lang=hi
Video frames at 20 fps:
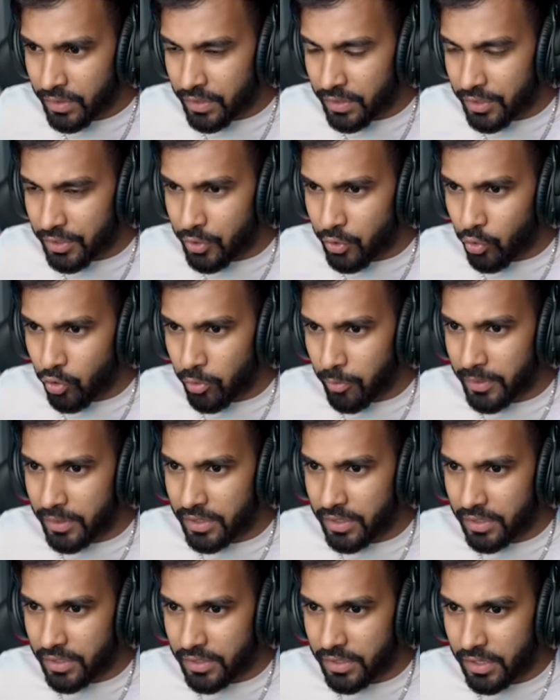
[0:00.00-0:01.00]
ये डोर बंद
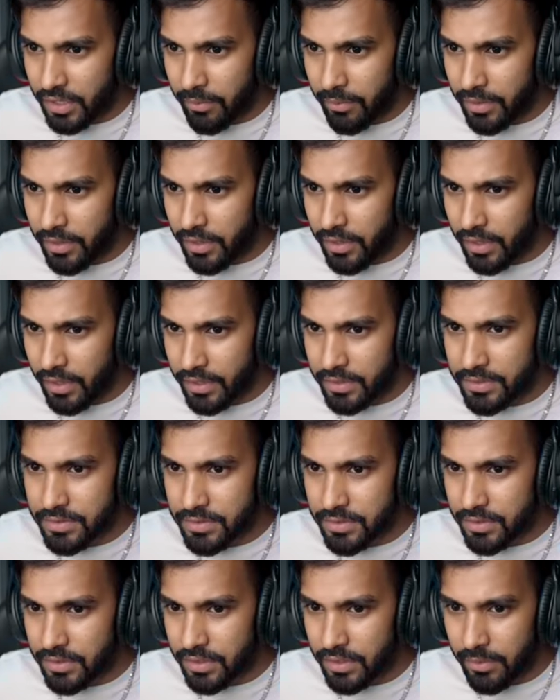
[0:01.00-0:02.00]
कर दिया ना मैंने नाइस
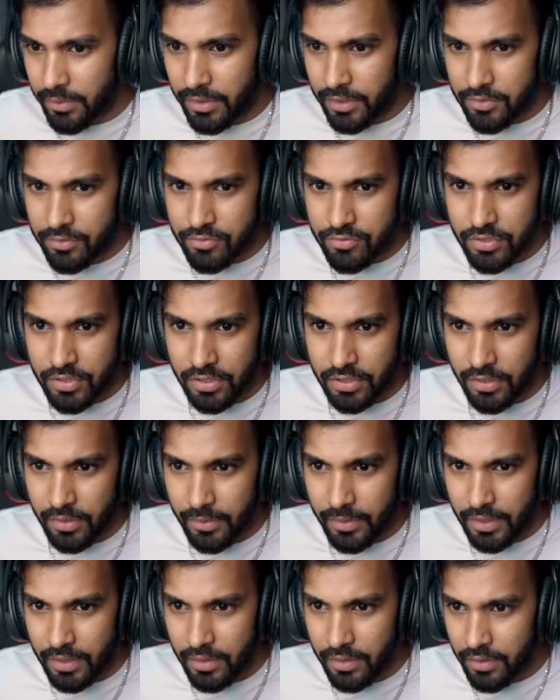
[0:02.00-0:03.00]
ये मैंने सोचा नहीं था पहले